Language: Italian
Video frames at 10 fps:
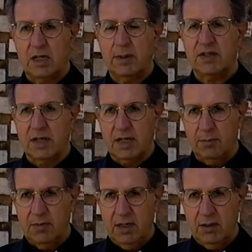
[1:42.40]
riprese il
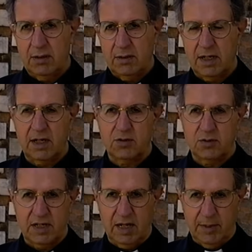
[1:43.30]
cammino e
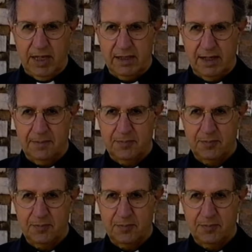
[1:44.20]
raggiunse la meta.